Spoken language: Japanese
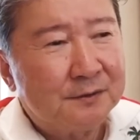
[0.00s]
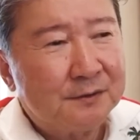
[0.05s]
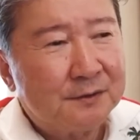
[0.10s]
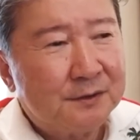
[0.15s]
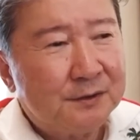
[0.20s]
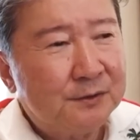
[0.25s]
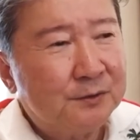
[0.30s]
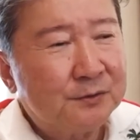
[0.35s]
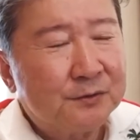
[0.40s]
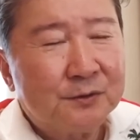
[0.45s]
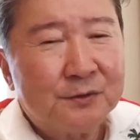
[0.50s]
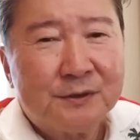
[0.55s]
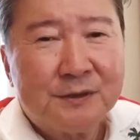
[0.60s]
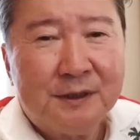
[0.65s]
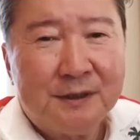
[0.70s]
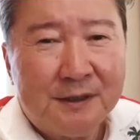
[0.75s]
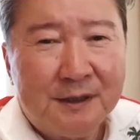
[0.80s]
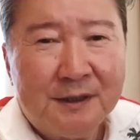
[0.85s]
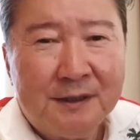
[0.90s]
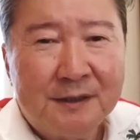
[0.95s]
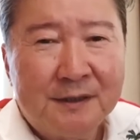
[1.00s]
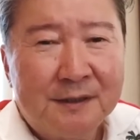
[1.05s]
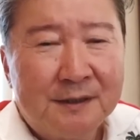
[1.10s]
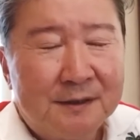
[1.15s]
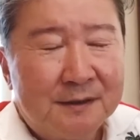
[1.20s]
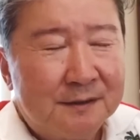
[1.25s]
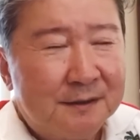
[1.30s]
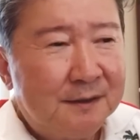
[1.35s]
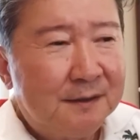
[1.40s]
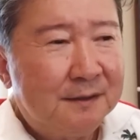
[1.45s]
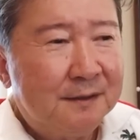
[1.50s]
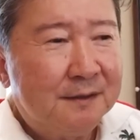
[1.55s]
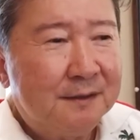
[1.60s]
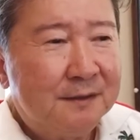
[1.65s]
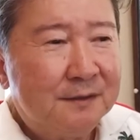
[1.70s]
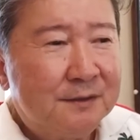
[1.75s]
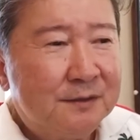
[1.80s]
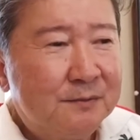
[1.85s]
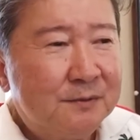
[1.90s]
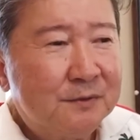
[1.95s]
仕事をしてね、
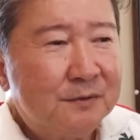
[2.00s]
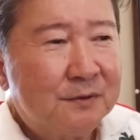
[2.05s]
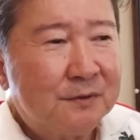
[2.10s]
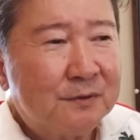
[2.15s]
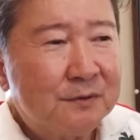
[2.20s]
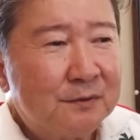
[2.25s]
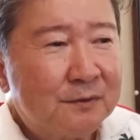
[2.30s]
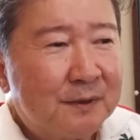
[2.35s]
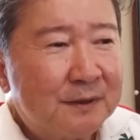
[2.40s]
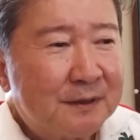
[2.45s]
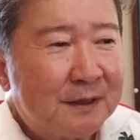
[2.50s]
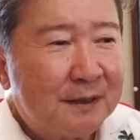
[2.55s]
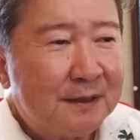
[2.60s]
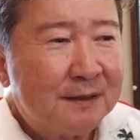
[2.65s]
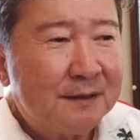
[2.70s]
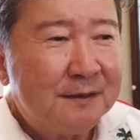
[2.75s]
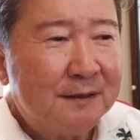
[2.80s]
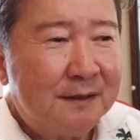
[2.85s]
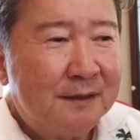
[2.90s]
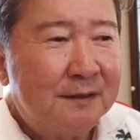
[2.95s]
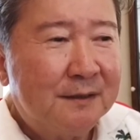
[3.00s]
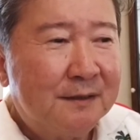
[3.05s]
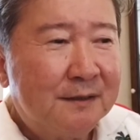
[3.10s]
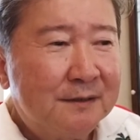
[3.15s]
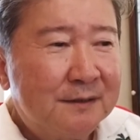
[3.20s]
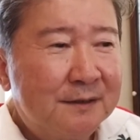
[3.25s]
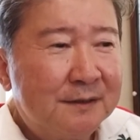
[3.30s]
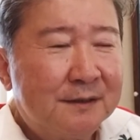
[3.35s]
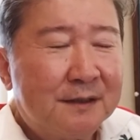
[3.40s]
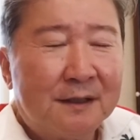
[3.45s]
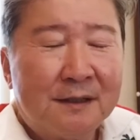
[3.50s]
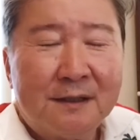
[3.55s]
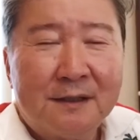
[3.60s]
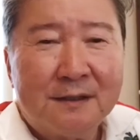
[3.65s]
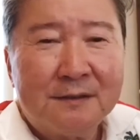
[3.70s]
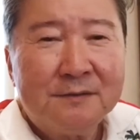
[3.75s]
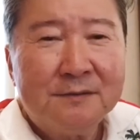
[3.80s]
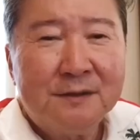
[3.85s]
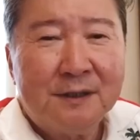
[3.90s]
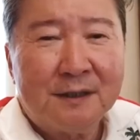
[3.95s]
で自分のことまたね、実家
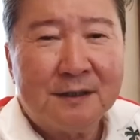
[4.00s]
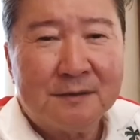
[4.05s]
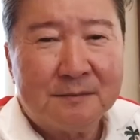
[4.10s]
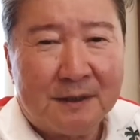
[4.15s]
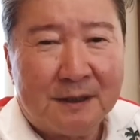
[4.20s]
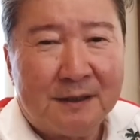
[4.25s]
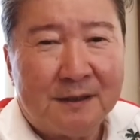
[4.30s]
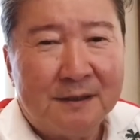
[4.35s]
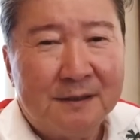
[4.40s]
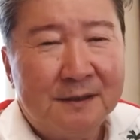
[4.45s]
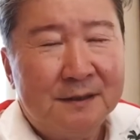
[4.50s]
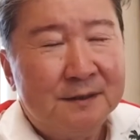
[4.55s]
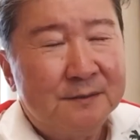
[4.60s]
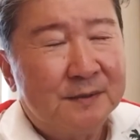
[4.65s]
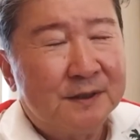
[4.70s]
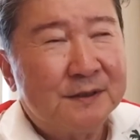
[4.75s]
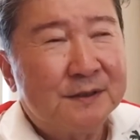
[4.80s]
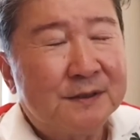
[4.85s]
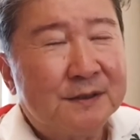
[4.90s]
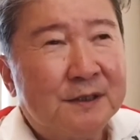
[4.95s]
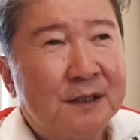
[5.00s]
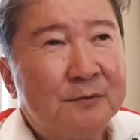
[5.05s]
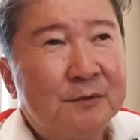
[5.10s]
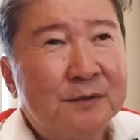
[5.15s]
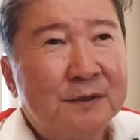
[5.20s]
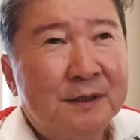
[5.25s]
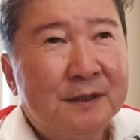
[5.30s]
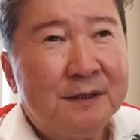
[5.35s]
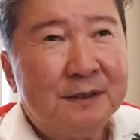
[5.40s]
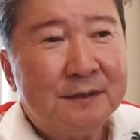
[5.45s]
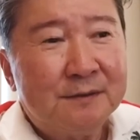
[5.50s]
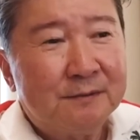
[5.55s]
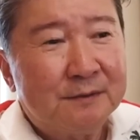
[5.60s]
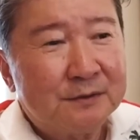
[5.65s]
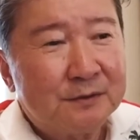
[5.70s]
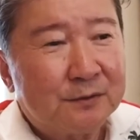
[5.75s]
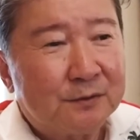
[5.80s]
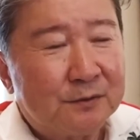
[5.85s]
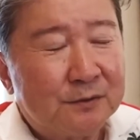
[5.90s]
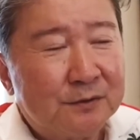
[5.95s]
があるんであれば、まあ、実家もね、ま
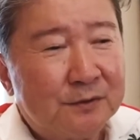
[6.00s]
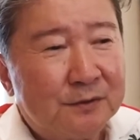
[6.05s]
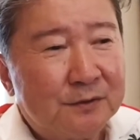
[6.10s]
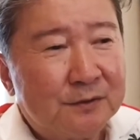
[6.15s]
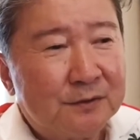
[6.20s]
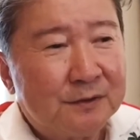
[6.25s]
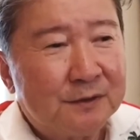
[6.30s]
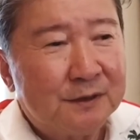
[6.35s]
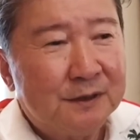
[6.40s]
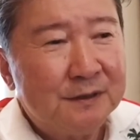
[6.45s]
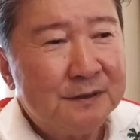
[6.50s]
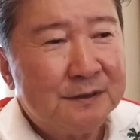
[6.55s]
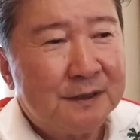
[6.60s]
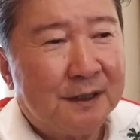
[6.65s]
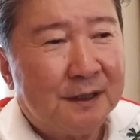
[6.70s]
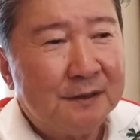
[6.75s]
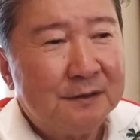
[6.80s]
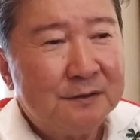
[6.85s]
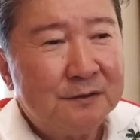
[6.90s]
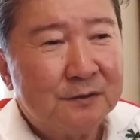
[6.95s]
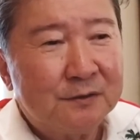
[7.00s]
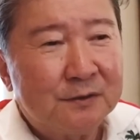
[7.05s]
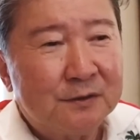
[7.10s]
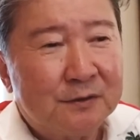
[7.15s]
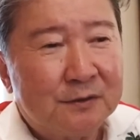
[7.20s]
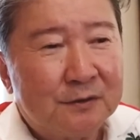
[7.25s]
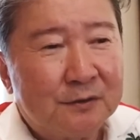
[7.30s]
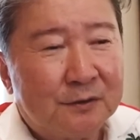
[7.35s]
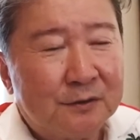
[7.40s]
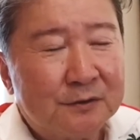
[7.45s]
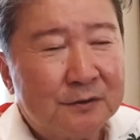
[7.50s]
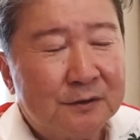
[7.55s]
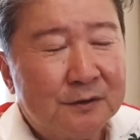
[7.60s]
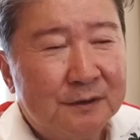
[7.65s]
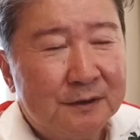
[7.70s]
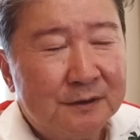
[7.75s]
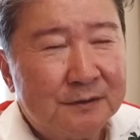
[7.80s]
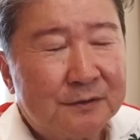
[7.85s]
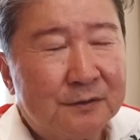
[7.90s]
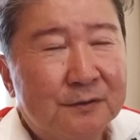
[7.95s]
あ、そこの現在あるのに
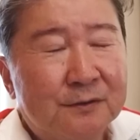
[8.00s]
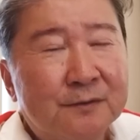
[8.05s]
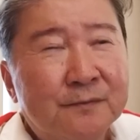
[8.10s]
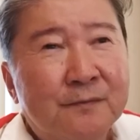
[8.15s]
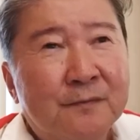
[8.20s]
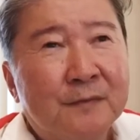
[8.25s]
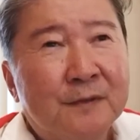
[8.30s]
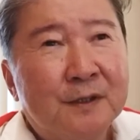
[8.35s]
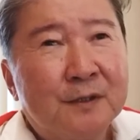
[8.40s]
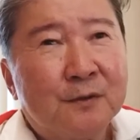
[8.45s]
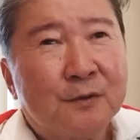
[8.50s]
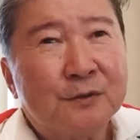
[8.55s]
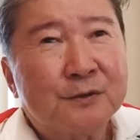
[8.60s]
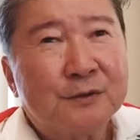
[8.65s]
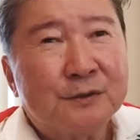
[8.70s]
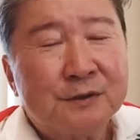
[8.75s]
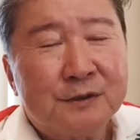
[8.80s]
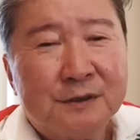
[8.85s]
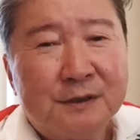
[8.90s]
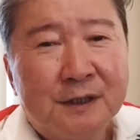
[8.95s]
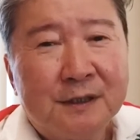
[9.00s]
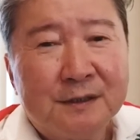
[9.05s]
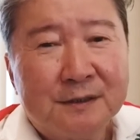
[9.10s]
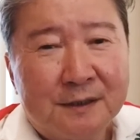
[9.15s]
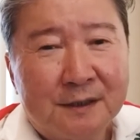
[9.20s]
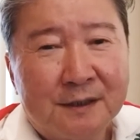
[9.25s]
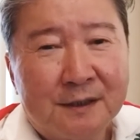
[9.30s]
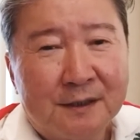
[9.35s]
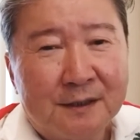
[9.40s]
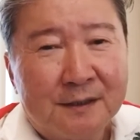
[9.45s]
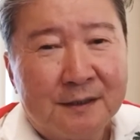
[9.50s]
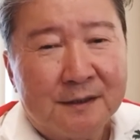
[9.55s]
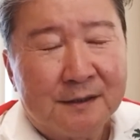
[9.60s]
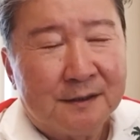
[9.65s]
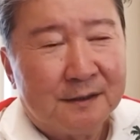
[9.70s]
ね、その固執しないで、